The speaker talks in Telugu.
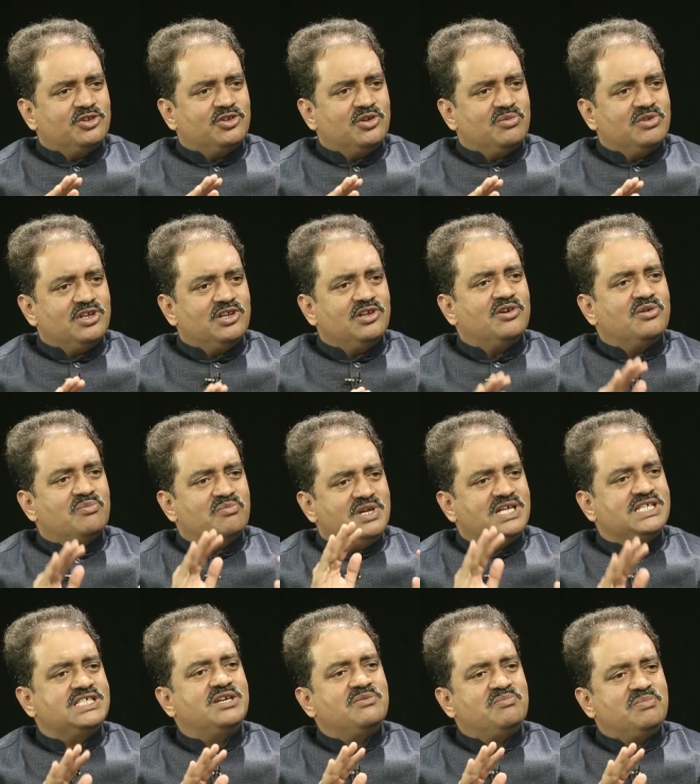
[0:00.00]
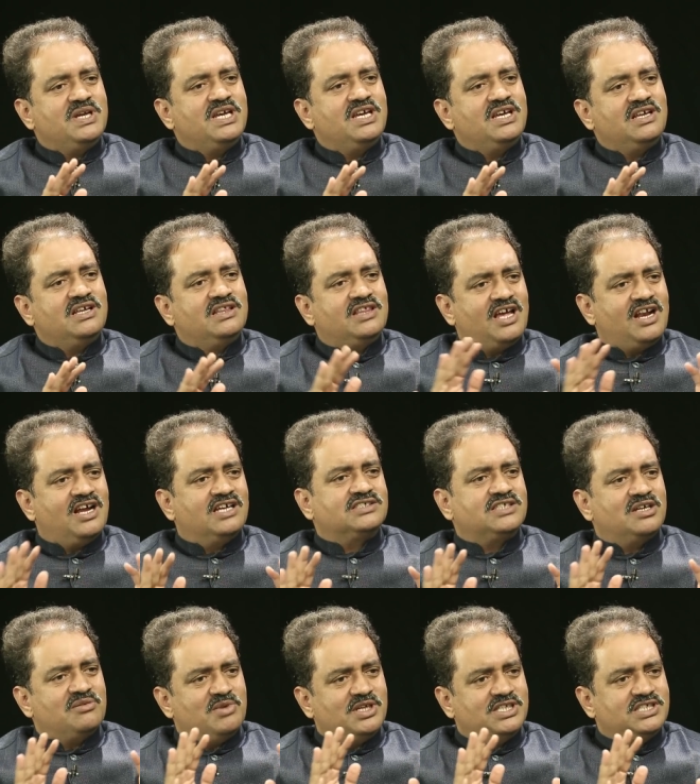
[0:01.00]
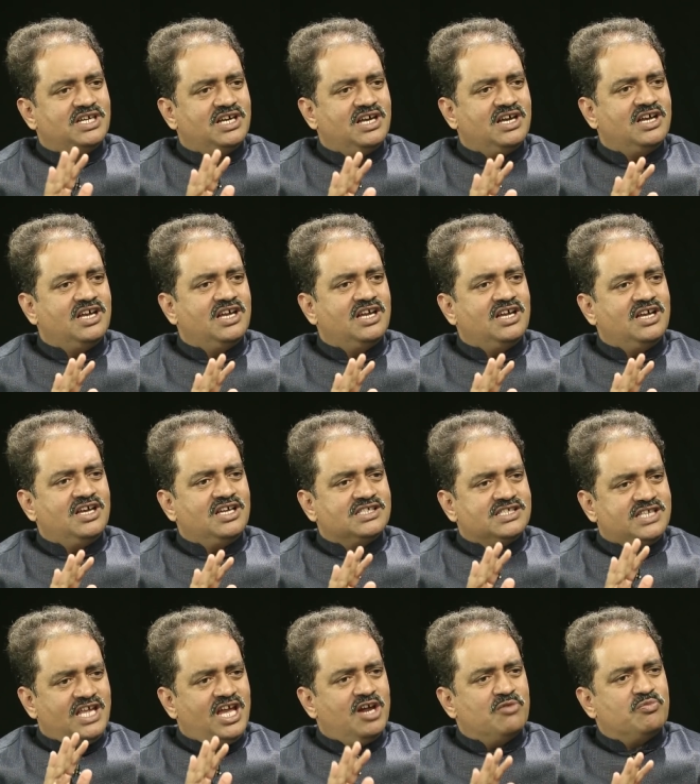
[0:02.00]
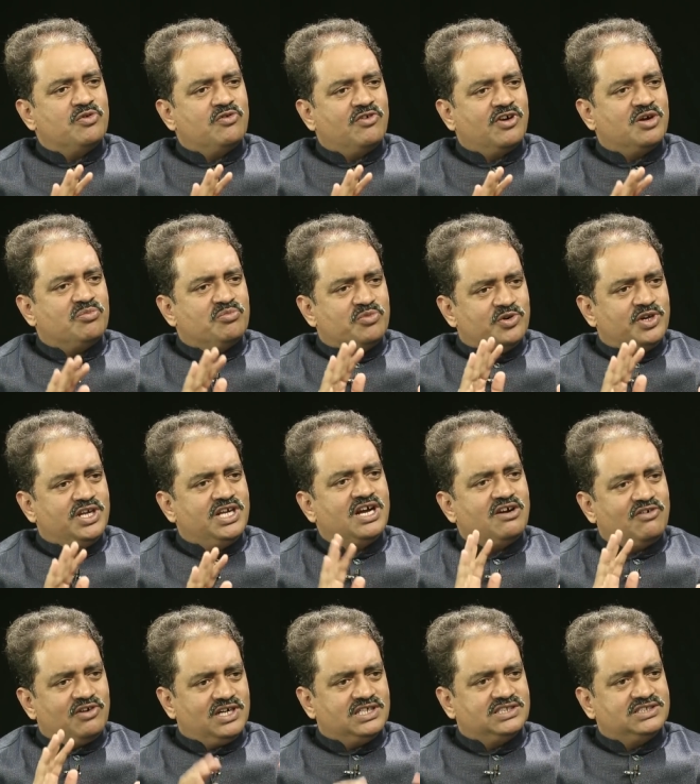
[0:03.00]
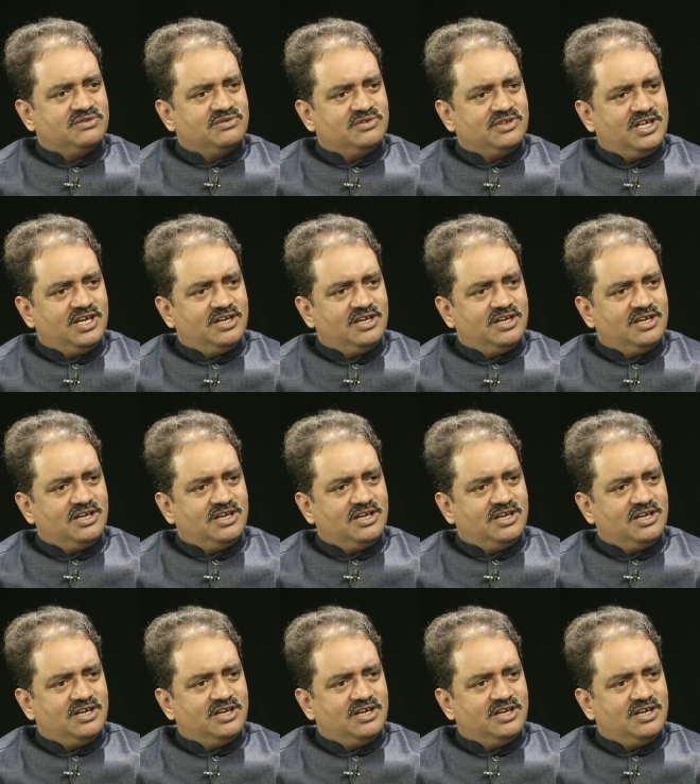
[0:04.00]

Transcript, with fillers: పంతొమ్మిదిలో బీజేపీ తెరాస మధ్య స్నేహపూర్వక పోటీకి అవకాశం